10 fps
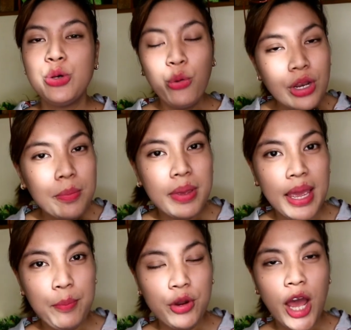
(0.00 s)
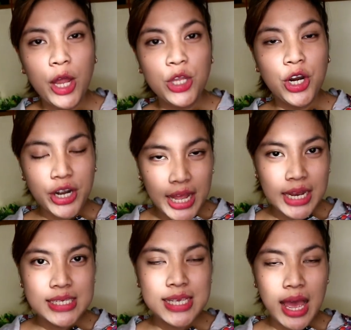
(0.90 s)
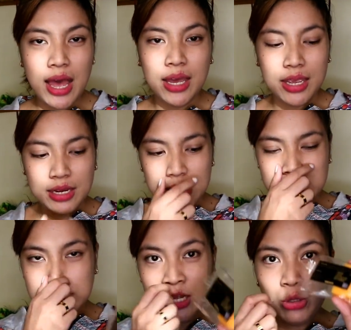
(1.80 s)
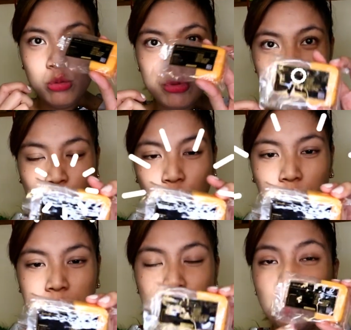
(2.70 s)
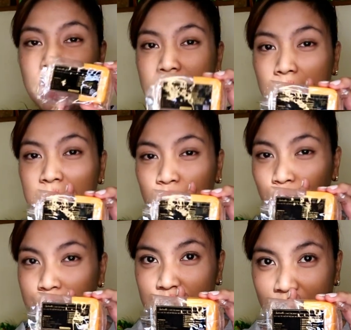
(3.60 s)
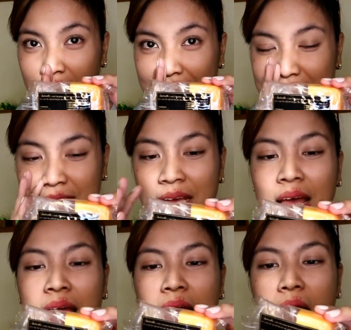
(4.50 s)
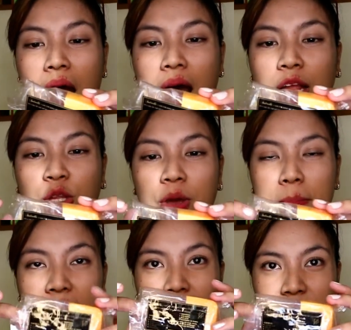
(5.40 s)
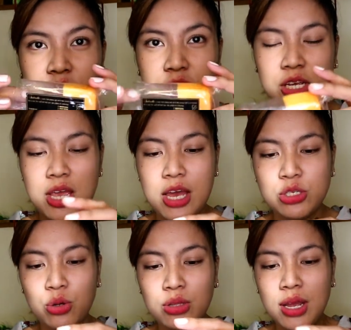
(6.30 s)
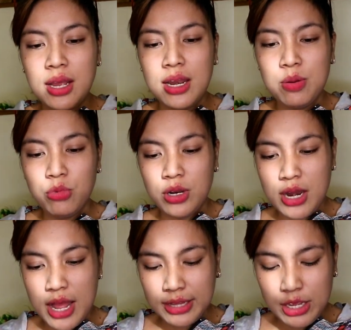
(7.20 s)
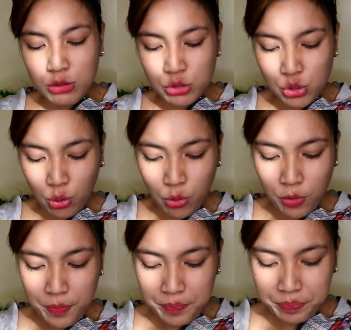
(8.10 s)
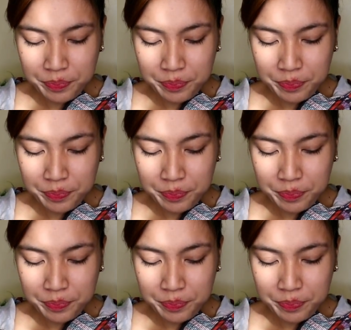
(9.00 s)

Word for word: So, unang bigay po na Anderella sa akin is itong soap. So, ginamit ko na siya, guys. Uh, ito yung packaging niya. So, tanggalin muna natin yung soap.